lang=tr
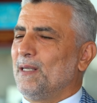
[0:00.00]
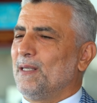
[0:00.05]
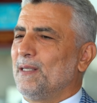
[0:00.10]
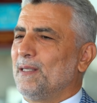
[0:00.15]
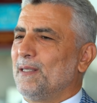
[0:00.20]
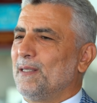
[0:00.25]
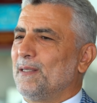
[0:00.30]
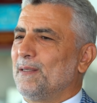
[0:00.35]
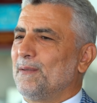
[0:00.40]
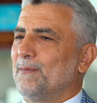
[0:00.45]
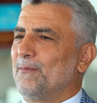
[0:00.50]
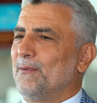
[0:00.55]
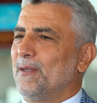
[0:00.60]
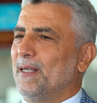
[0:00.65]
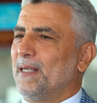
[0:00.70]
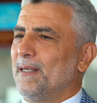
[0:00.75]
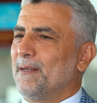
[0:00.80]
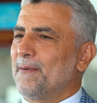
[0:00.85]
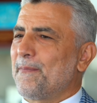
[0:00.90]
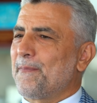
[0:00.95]
E,
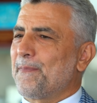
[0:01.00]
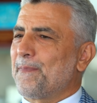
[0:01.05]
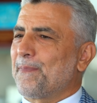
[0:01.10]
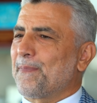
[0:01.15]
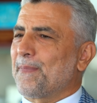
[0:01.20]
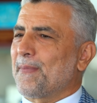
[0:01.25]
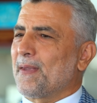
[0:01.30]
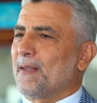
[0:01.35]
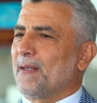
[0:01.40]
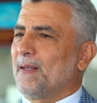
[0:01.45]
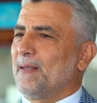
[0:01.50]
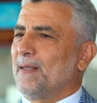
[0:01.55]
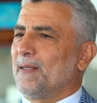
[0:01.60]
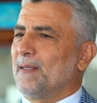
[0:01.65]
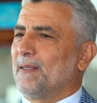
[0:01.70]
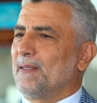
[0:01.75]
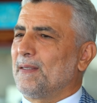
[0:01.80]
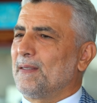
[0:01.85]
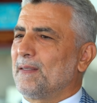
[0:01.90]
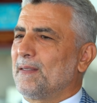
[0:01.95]
ve
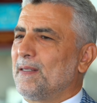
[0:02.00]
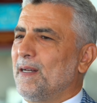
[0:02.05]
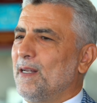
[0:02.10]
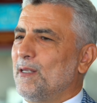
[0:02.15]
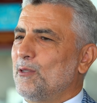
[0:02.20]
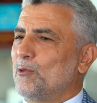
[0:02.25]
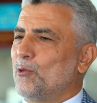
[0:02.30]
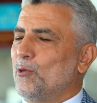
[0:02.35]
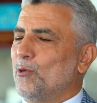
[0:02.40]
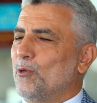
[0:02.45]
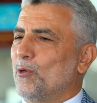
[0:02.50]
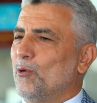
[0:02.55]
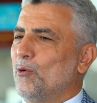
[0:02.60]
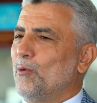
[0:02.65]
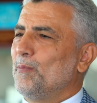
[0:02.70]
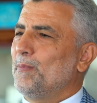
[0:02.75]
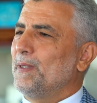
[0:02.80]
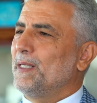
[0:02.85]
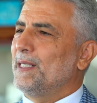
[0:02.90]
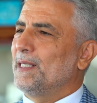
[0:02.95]
ee, daha sonra
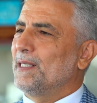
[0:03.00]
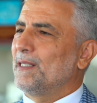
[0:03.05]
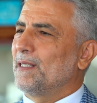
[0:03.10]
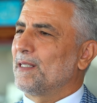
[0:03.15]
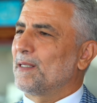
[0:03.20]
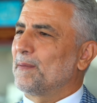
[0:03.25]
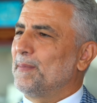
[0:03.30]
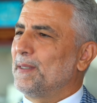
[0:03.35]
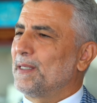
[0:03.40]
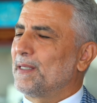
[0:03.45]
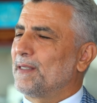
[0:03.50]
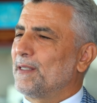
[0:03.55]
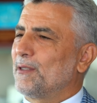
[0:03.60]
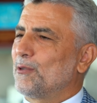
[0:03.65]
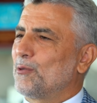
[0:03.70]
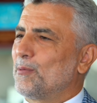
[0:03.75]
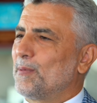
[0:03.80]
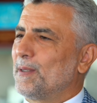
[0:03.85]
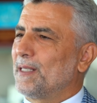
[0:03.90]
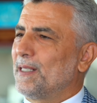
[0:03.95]
11 yıllık bir
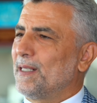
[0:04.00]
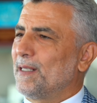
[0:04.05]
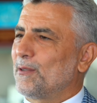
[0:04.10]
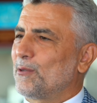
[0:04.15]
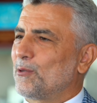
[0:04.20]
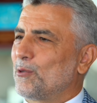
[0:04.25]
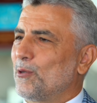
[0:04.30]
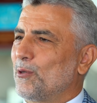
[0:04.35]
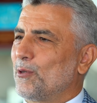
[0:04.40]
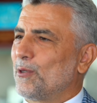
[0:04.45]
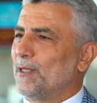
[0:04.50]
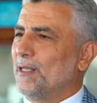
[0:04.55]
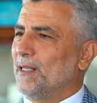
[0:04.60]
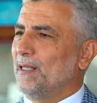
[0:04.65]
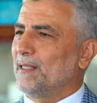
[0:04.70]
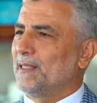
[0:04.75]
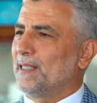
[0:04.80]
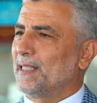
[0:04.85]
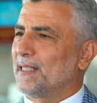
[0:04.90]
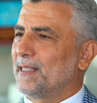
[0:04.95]
tecrübeden sonra
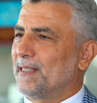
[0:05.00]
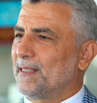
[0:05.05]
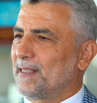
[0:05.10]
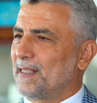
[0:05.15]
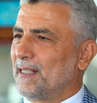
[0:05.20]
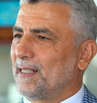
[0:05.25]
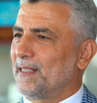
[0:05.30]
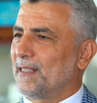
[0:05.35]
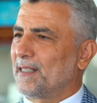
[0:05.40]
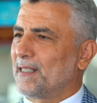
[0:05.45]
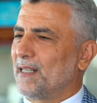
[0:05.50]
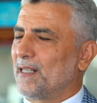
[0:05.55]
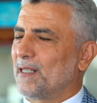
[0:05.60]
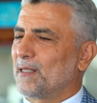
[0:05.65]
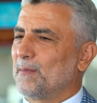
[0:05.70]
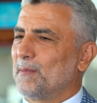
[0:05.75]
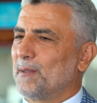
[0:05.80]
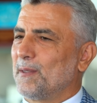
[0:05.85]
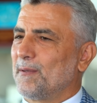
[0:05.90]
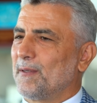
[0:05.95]
İktisadi
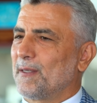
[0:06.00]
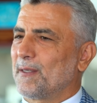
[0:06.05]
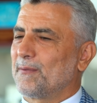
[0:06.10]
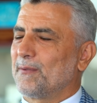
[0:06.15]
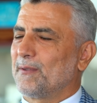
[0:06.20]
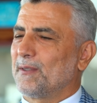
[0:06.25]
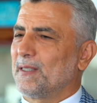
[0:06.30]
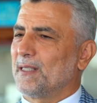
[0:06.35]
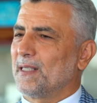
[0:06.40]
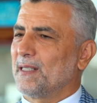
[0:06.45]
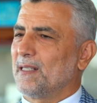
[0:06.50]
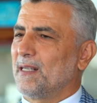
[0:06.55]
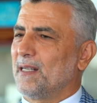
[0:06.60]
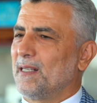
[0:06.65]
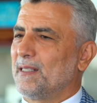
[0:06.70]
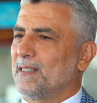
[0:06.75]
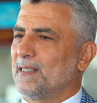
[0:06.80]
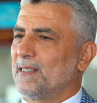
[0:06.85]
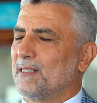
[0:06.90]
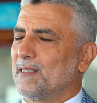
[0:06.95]
Kalkınma Vakfı'ndan
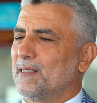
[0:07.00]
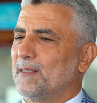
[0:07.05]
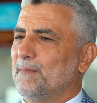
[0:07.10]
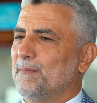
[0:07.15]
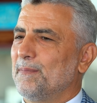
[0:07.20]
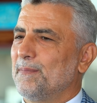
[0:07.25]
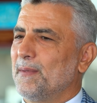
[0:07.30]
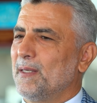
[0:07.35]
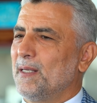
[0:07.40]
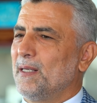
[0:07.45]
ayrıldım